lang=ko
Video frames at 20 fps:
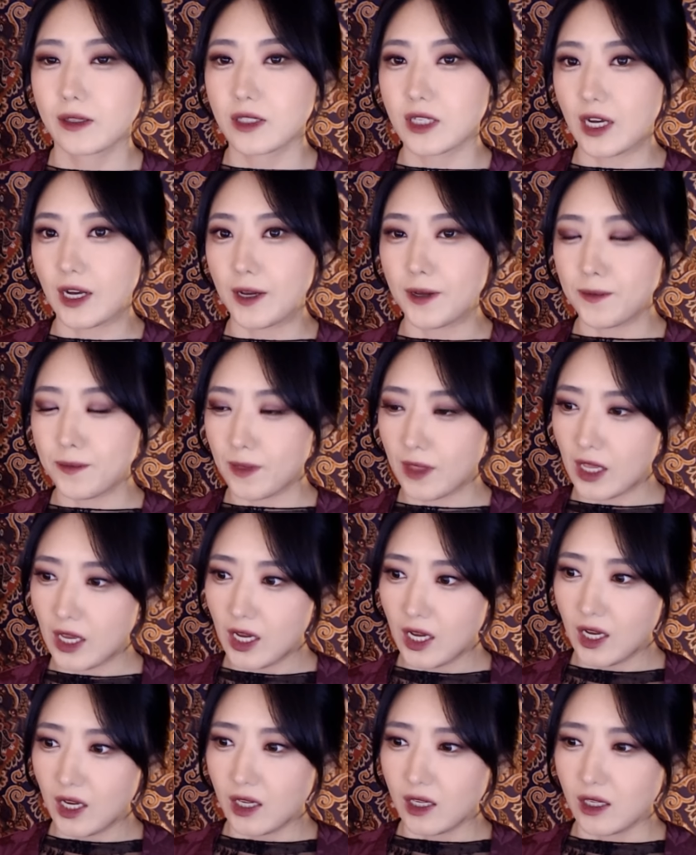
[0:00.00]
자,
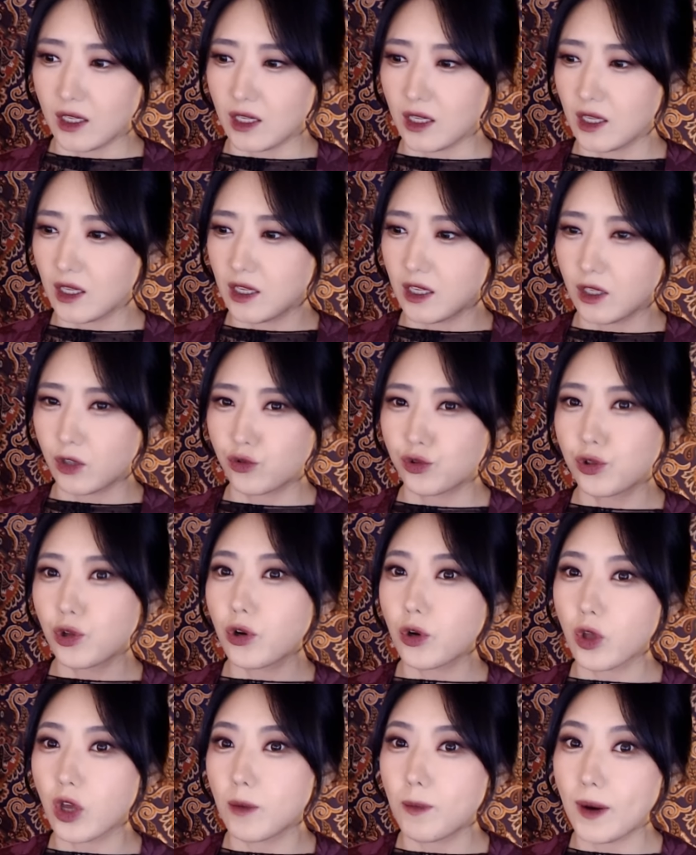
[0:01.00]
이
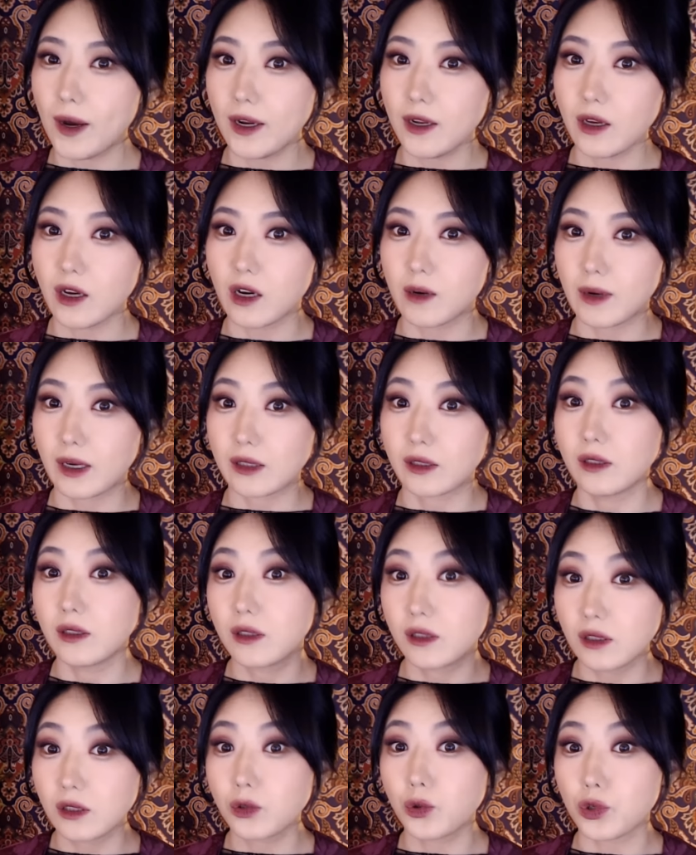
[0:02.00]
구더기와 파리가 막
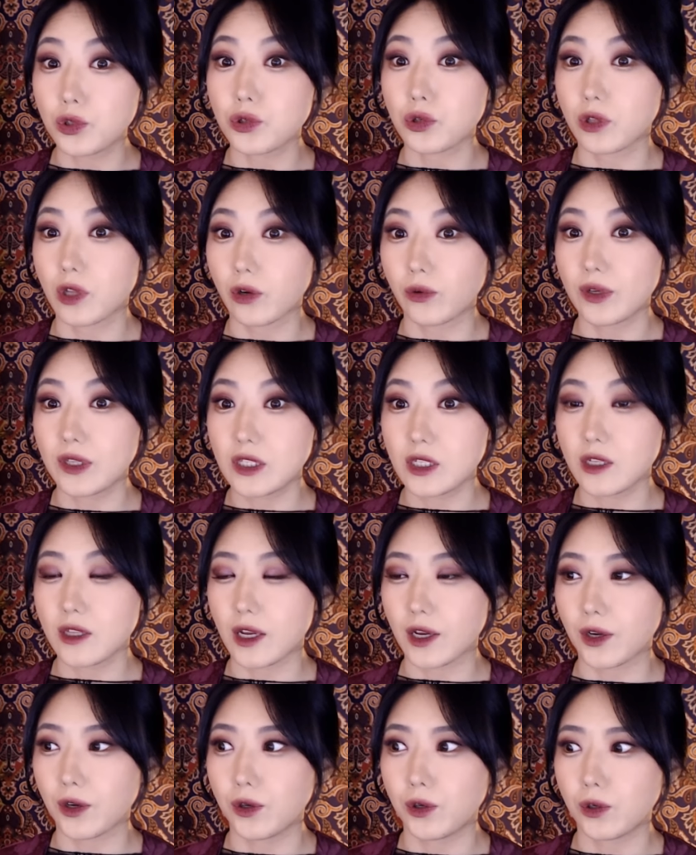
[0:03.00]
들끓고 있었다고
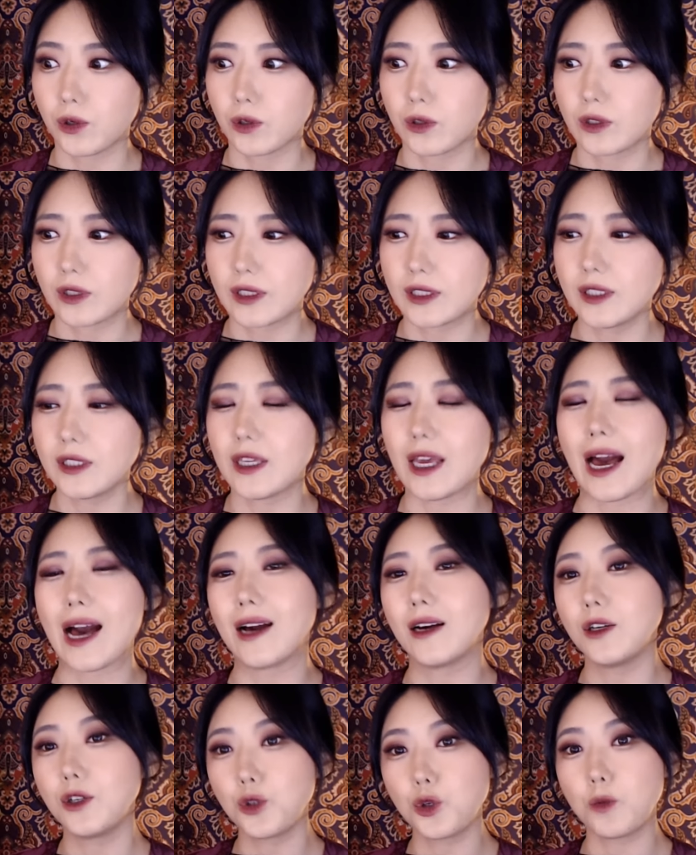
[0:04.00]
했잖아요. 그
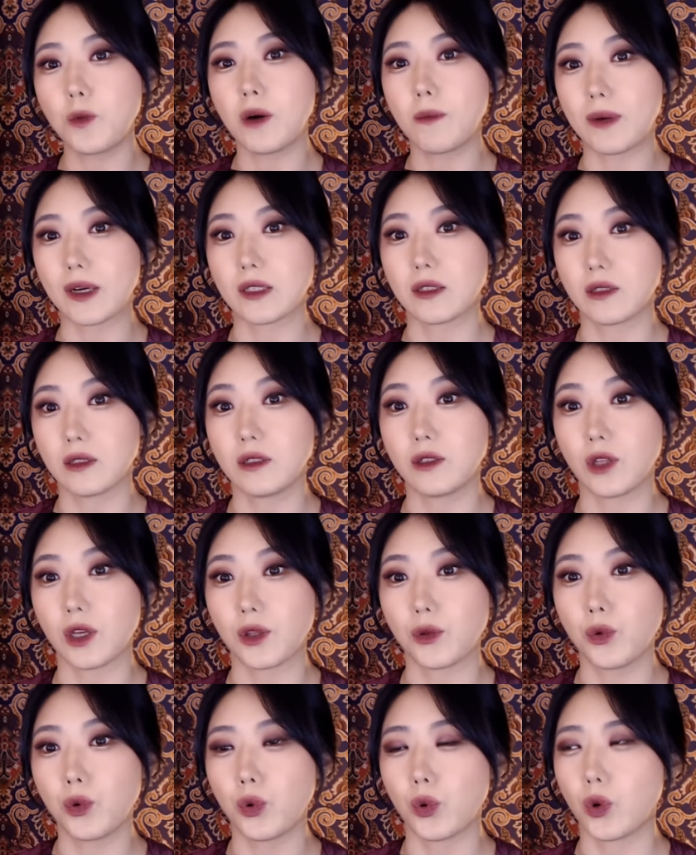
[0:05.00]
양으로만 봤을
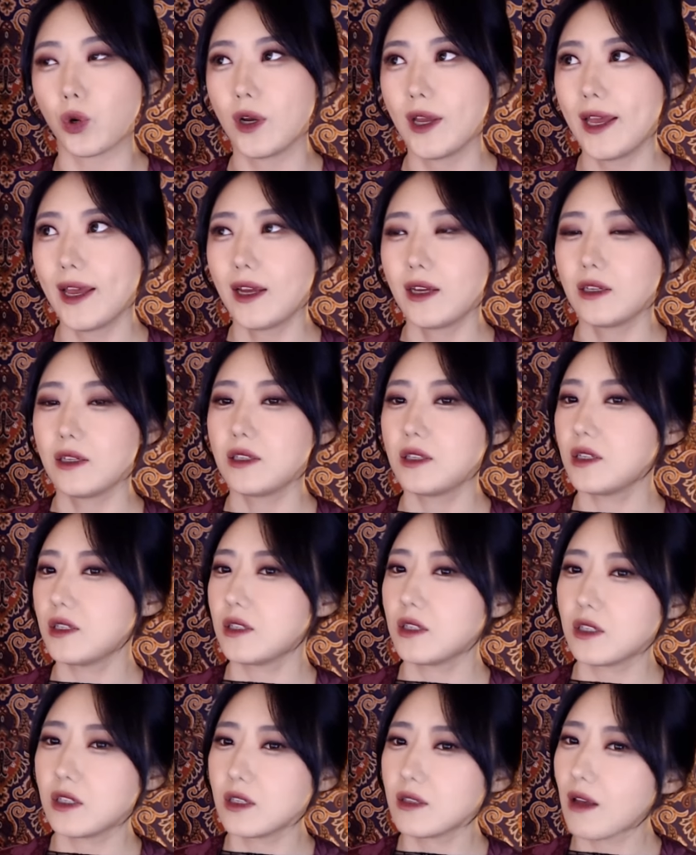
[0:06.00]
때도 이
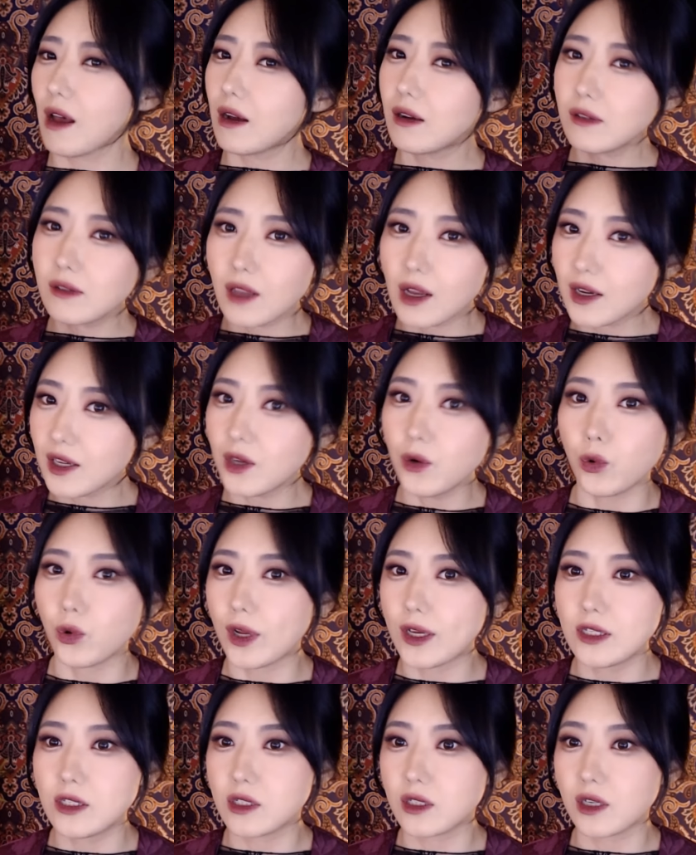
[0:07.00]
시신이 상당히
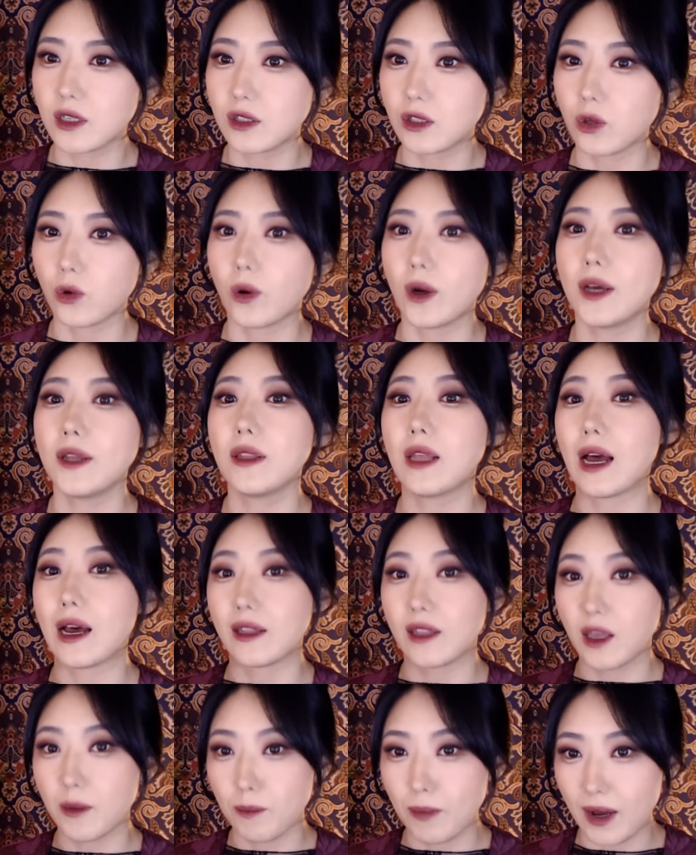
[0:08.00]
오랜 시간 동안
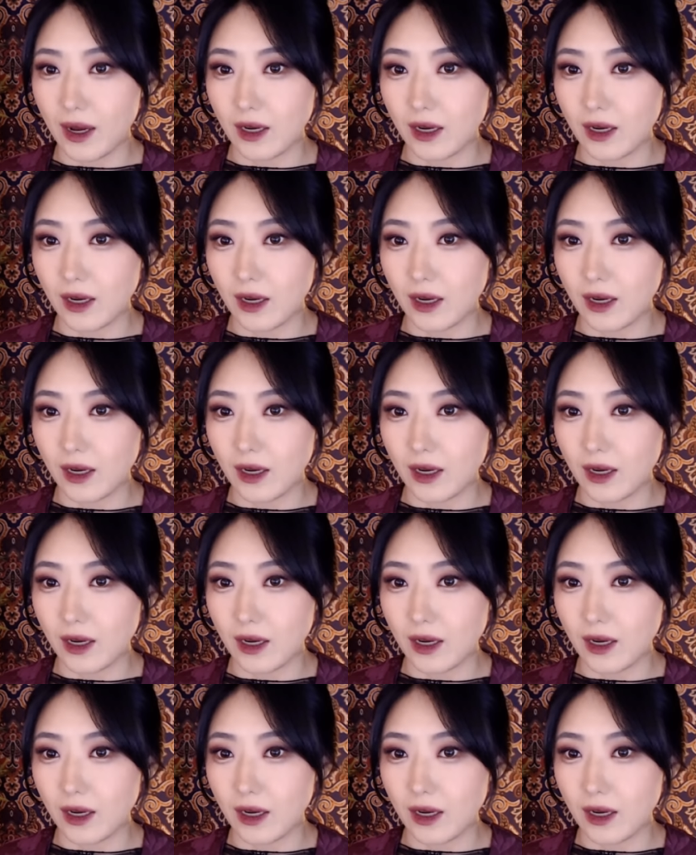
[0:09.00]
안에